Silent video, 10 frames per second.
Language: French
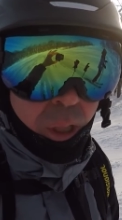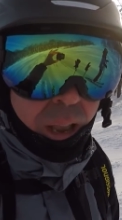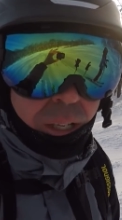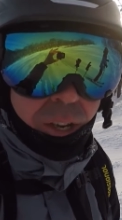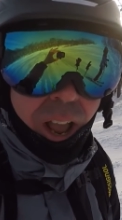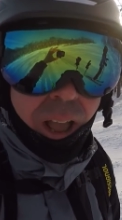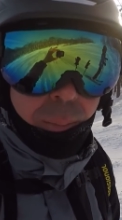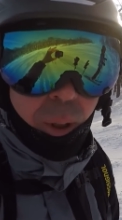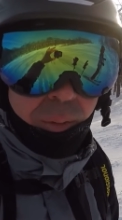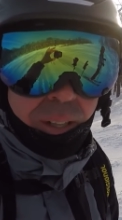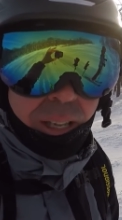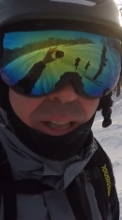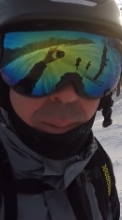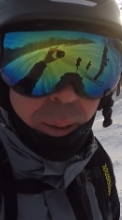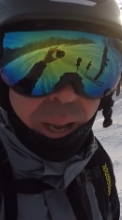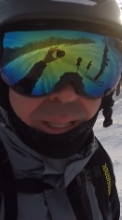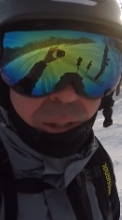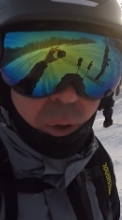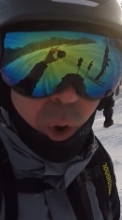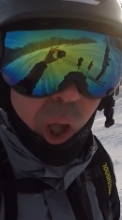de neige hier, puis avec la
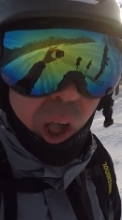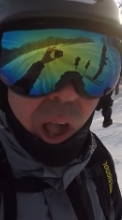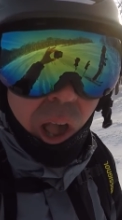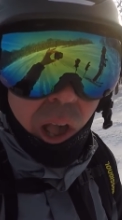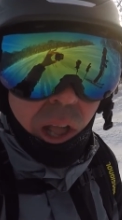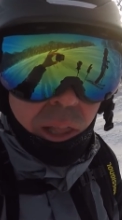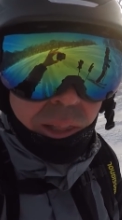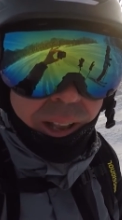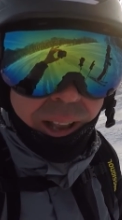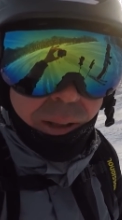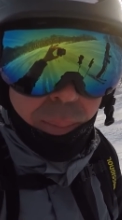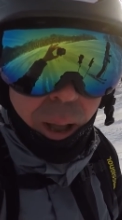température très